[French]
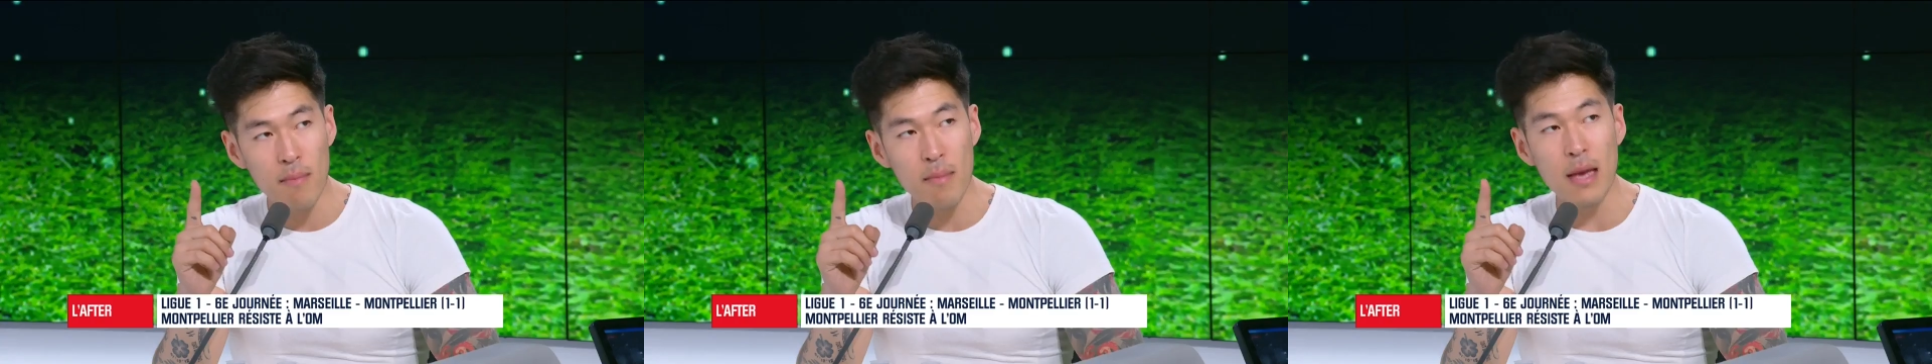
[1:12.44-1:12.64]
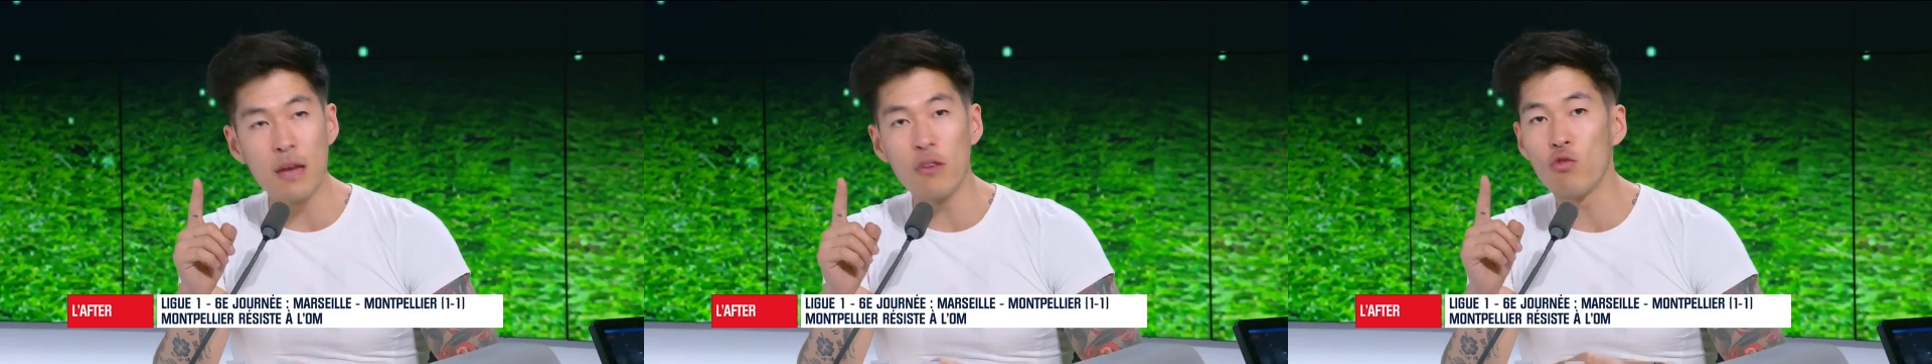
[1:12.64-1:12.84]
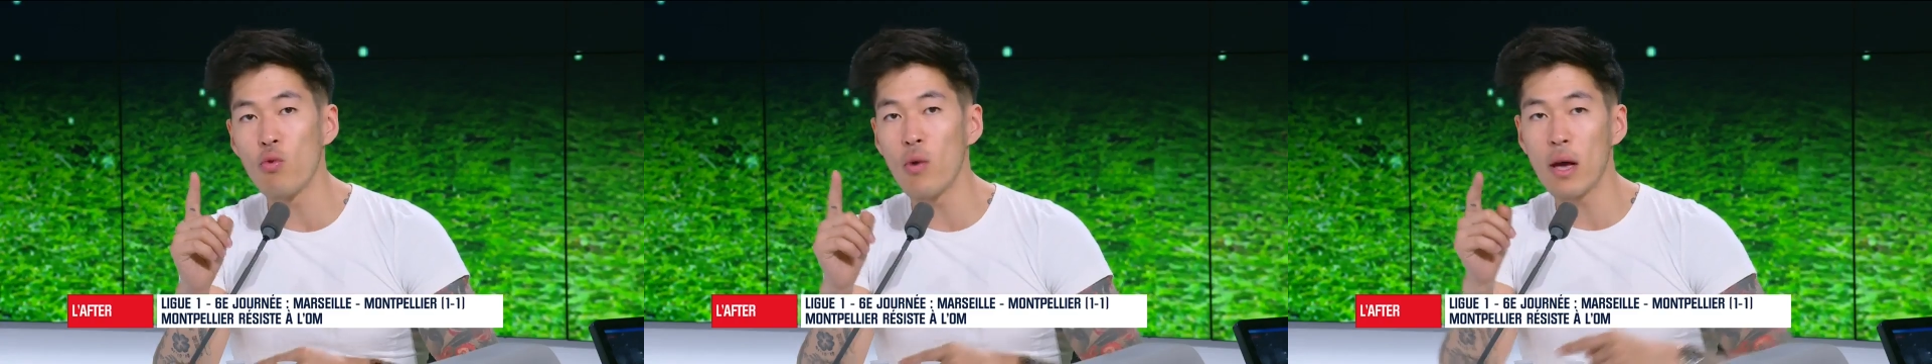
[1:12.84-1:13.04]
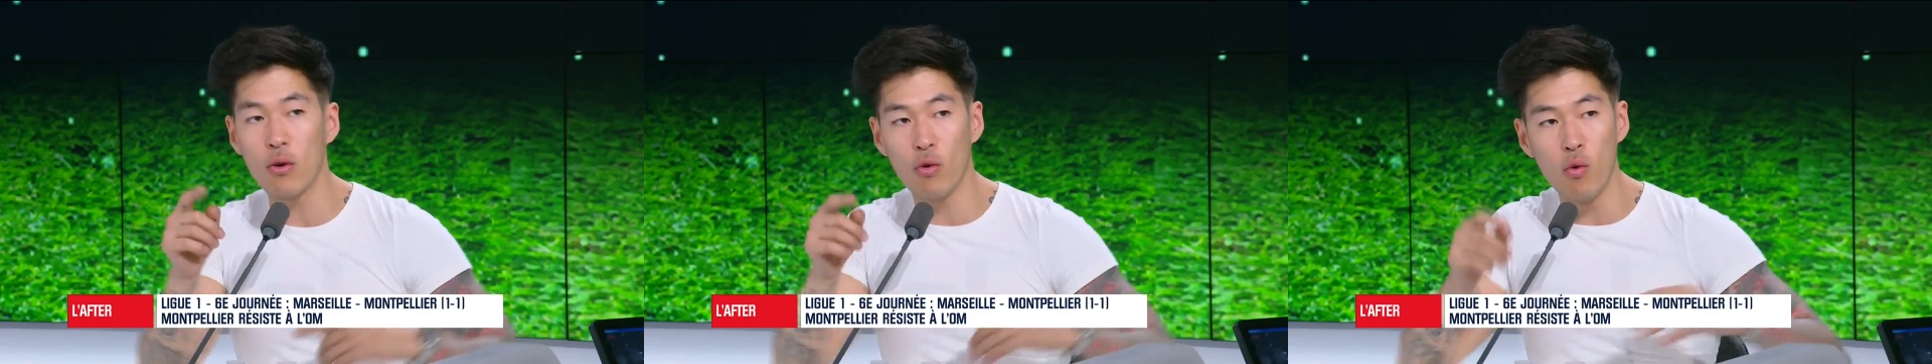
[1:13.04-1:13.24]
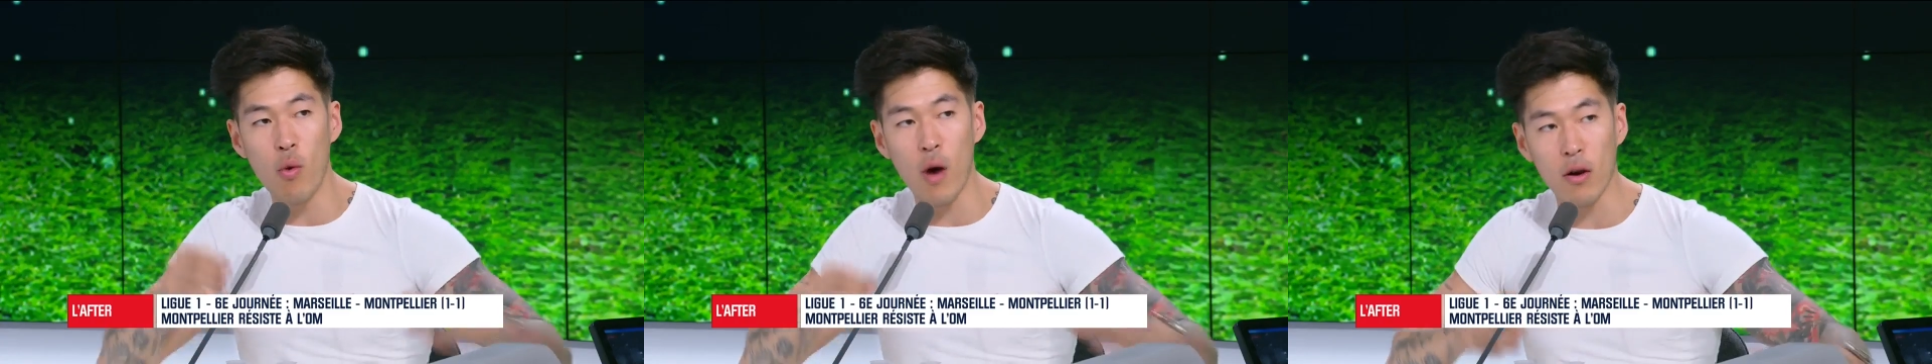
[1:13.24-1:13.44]
Mais il
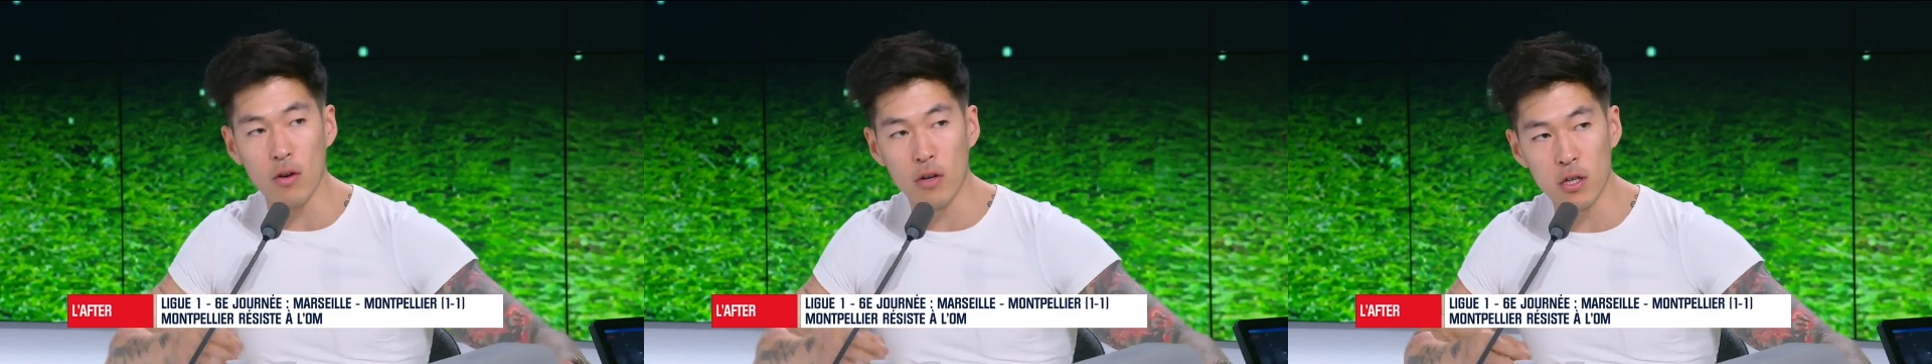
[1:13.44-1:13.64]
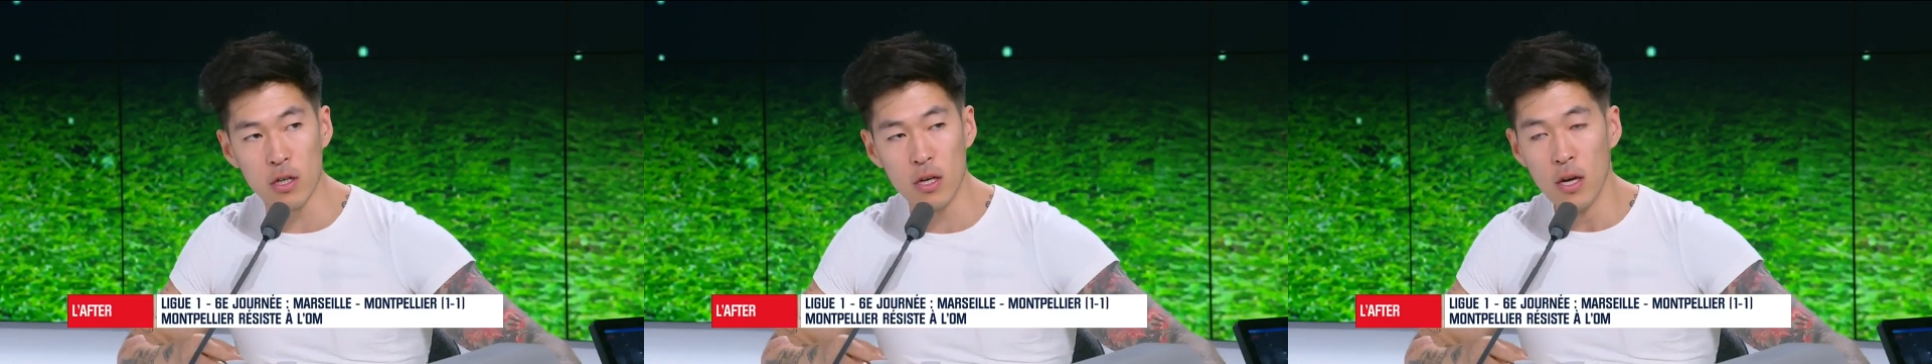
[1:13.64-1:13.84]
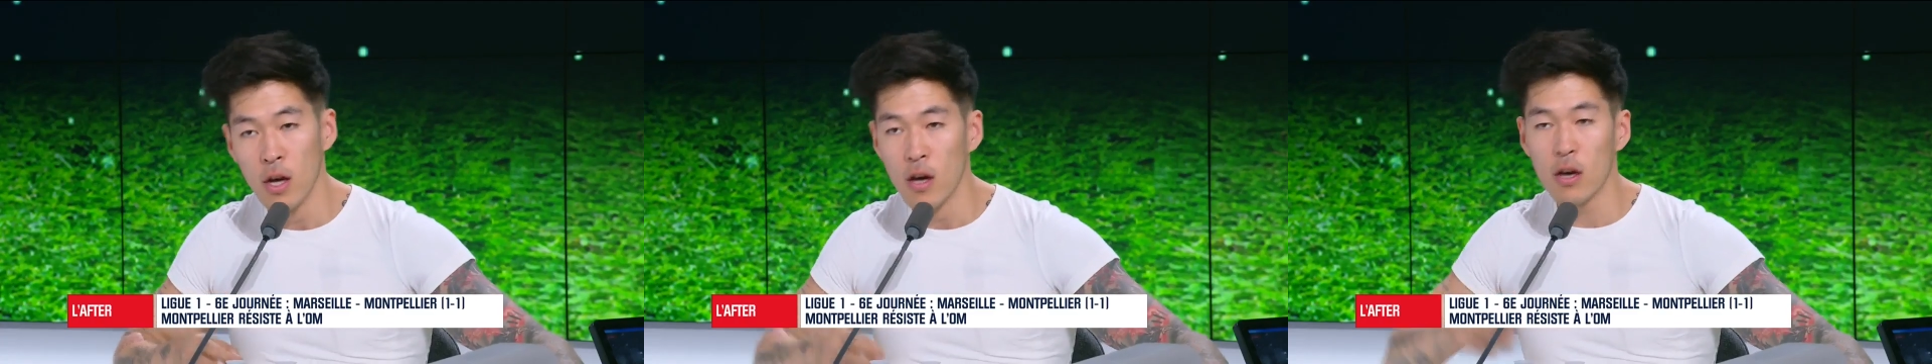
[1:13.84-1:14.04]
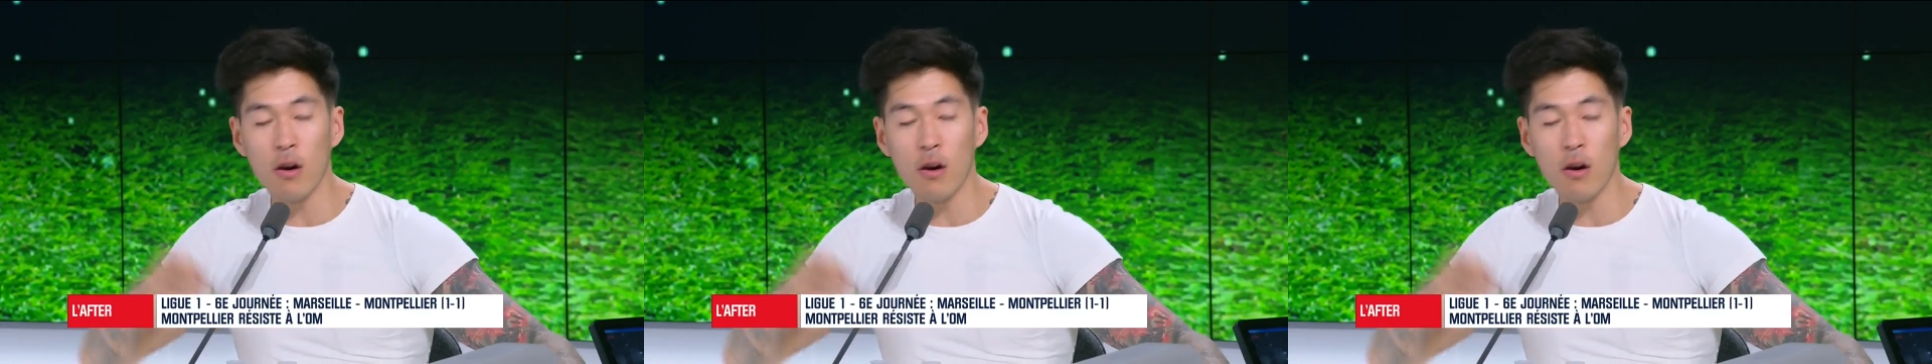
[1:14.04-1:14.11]
jouait couloir gauche.